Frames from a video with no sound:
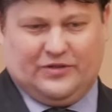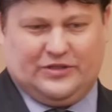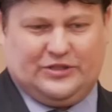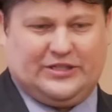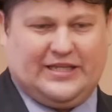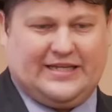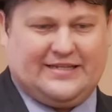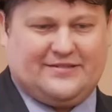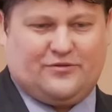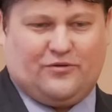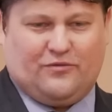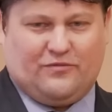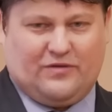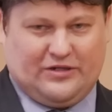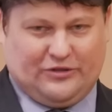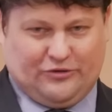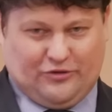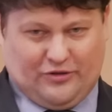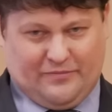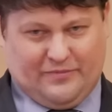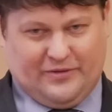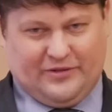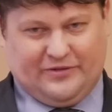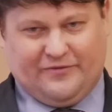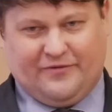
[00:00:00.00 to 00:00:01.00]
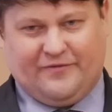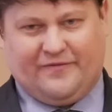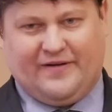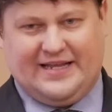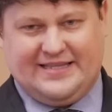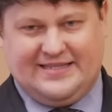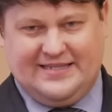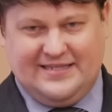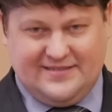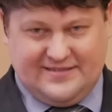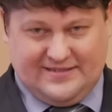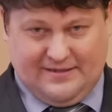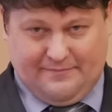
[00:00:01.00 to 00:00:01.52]
вот та совка, которая будет
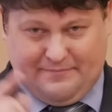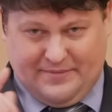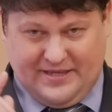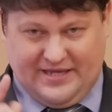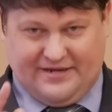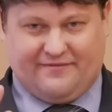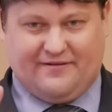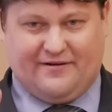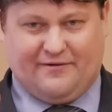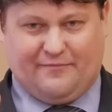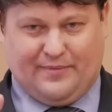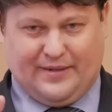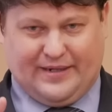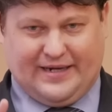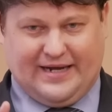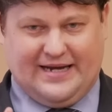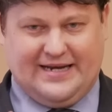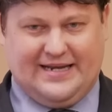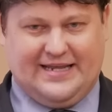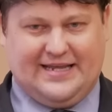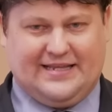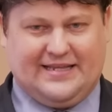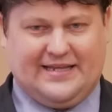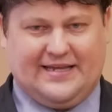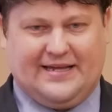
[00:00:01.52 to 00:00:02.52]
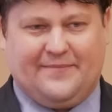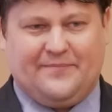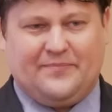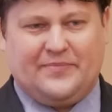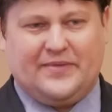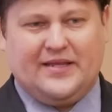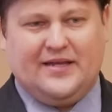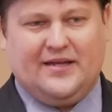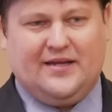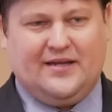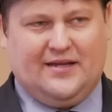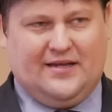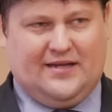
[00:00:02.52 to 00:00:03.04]
выводиться первого поколения,
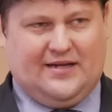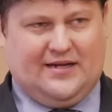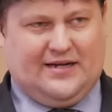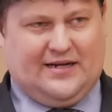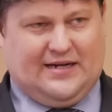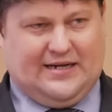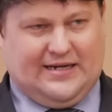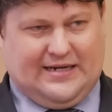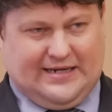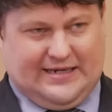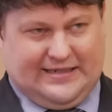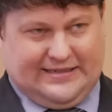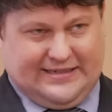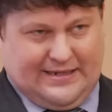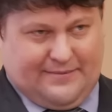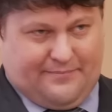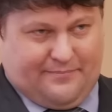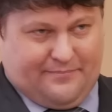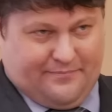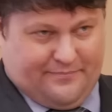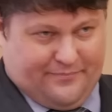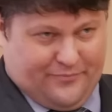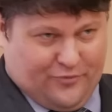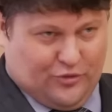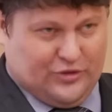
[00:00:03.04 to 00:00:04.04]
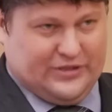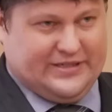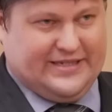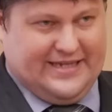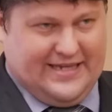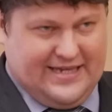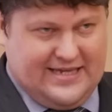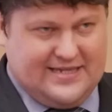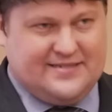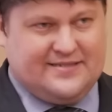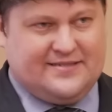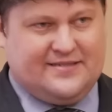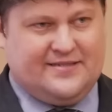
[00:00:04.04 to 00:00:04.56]
а она будет
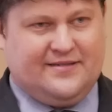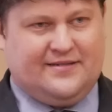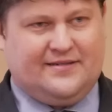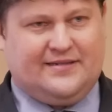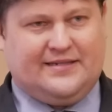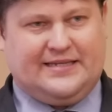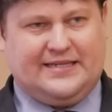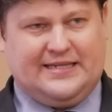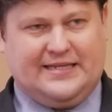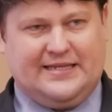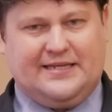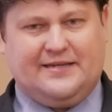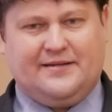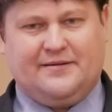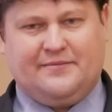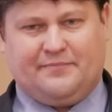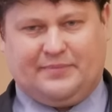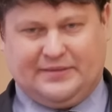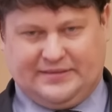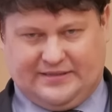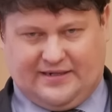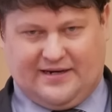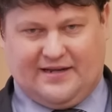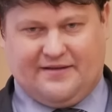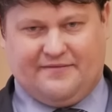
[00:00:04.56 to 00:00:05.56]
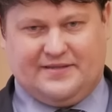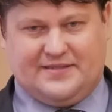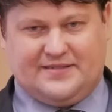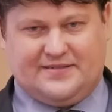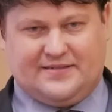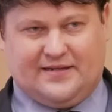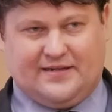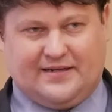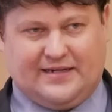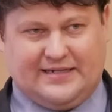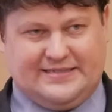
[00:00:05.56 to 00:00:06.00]
есть и потравится.